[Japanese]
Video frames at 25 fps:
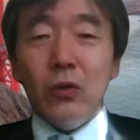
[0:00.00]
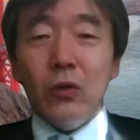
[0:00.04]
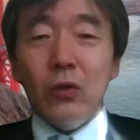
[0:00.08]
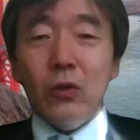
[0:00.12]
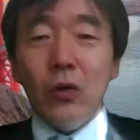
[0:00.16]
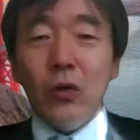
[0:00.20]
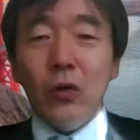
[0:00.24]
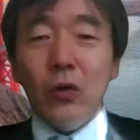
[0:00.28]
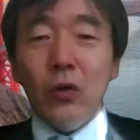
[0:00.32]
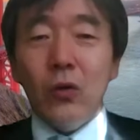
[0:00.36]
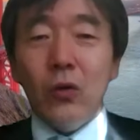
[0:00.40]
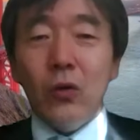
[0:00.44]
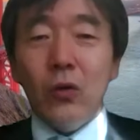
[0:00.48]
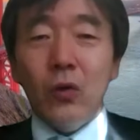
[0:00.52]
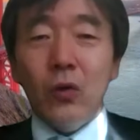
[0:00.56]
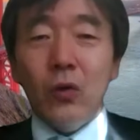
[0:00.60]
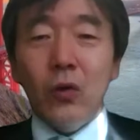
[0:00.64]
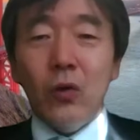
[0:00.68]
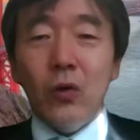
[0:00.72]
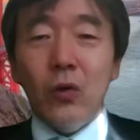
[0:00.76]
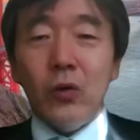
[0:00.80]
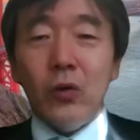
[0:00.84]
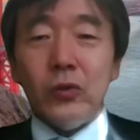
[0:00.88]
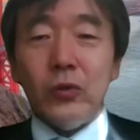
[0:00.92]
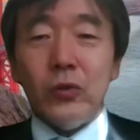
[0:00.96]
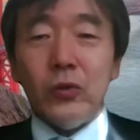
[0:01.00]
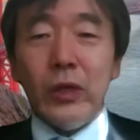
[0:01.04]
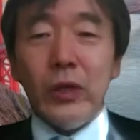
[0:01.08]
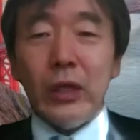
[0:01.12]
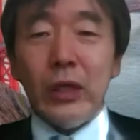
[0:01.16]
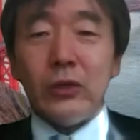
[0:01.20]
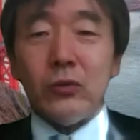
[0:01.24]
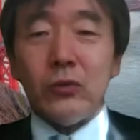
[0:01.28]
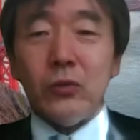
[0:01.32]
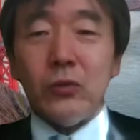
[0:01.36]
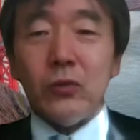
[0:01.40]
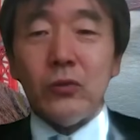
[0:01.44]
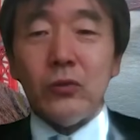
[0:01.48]
い。ての与
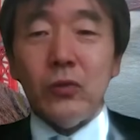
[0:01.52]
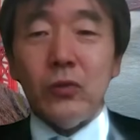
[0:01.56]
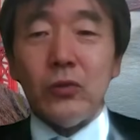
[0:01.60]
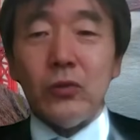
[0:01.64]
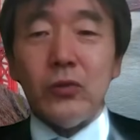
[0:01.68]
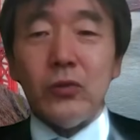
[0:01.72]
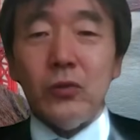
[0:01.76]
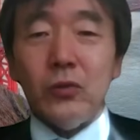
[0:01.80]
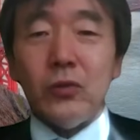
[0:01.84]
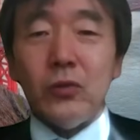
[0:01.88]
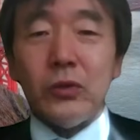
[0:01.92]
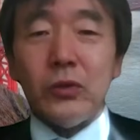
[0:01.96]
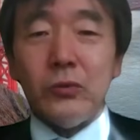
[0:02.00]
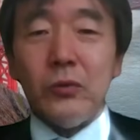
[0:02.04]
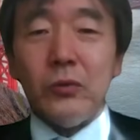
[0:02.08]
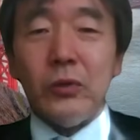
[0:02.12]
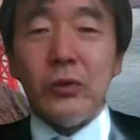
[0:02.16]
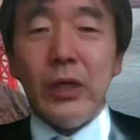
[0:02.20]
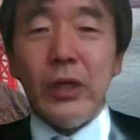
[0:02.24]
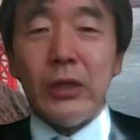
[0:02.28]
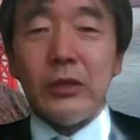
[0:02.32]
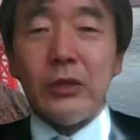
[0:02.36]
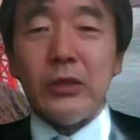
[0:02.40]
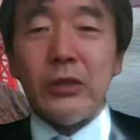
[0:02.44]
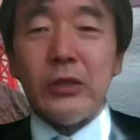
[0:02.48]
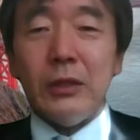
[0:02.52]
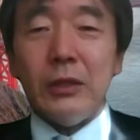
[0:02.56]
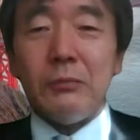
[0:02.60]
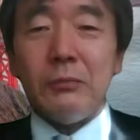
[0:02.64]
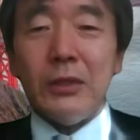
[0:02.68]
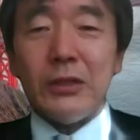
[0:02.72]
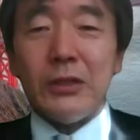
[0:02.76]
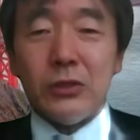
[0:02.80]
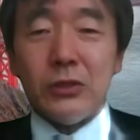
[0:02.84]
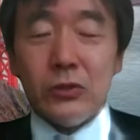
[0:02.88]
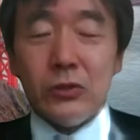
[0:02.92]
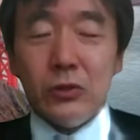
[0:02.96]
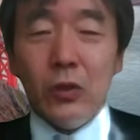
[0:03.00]
野党の協議をやってい
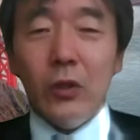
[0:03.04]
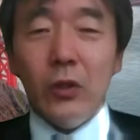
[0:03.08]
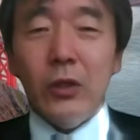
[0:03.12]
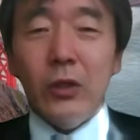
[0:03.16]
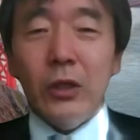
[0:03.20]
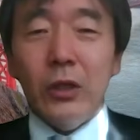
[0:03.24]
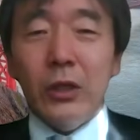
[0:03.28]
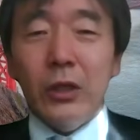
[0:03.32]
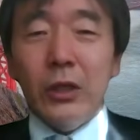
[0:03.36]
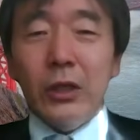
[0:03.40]
ますと。